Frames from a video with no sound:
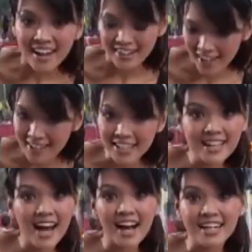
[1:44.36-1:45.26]
dan
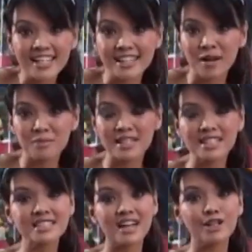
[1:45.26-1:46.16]
ini akan kita
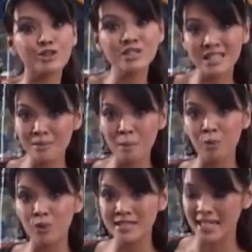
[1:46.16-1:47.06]
beri
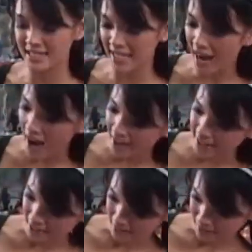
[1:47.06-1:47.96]
150 cc
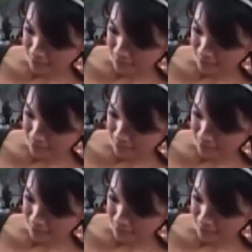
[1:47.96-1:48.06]
air